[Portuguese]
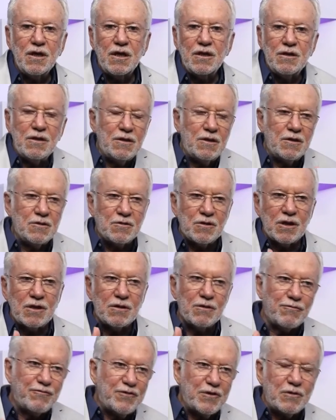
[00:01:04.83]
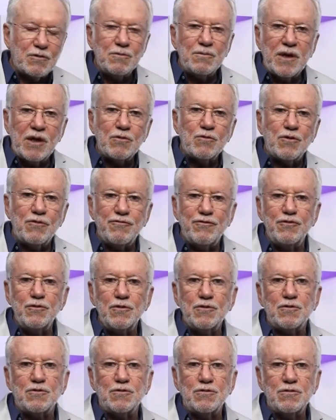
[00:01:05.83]
E isso é que eu fico meio
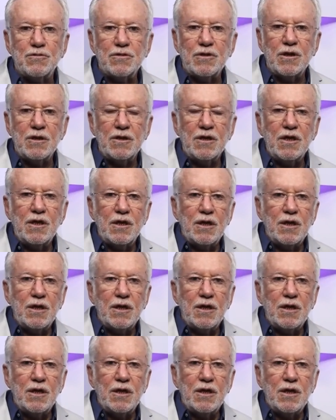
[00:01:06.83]
confuso. Né?